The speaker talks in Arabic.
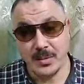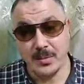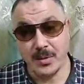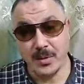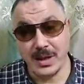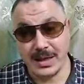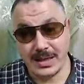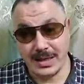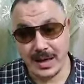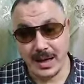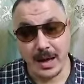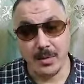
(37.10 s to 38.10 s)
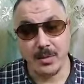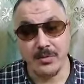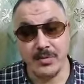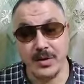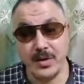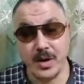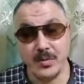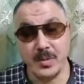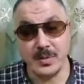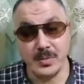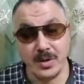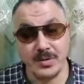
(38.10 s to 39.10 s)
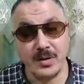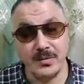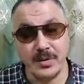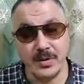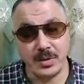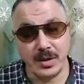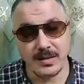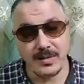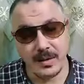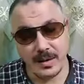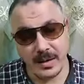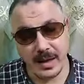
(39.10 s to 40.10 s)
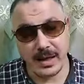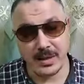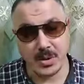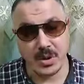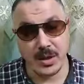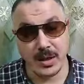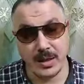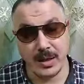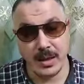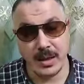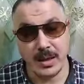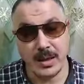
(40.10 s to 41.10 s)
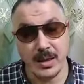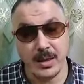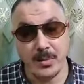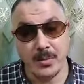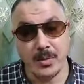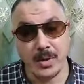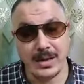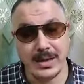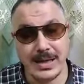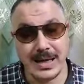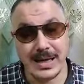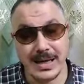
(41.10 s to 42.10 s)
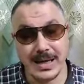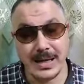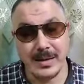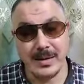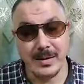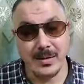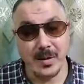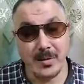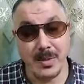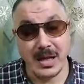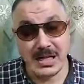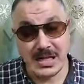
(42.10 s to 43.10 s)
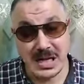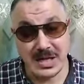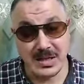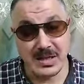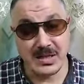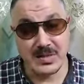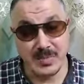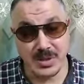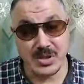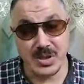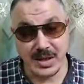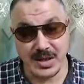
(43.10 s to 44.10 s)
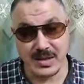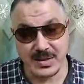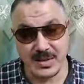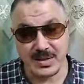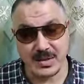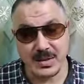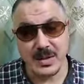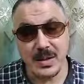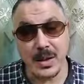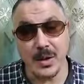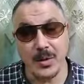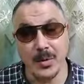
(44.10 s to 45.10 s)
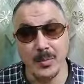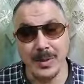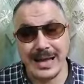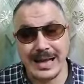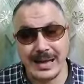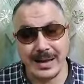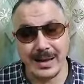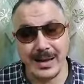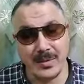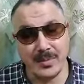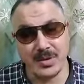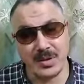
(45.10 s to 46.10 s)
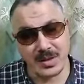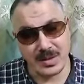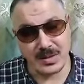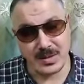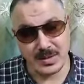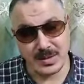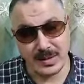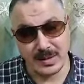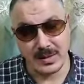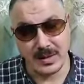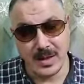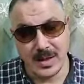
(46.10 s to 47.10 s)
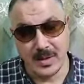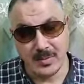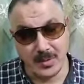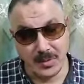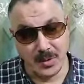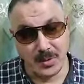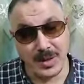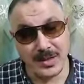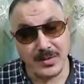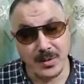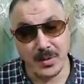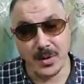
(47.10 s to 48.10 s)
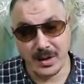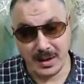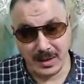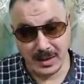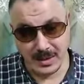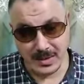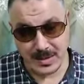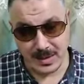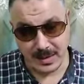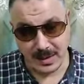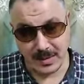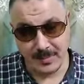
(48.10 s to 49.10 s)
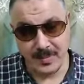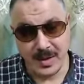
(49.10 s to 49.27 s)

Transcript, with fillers: موجه او الفيديو او مجموعة الفيديوهات اللي جاية ان شاء الله موجهة للي هم نون سبيشاليست اللي هم الغير متخصصين من هواة اللغة الانجليزية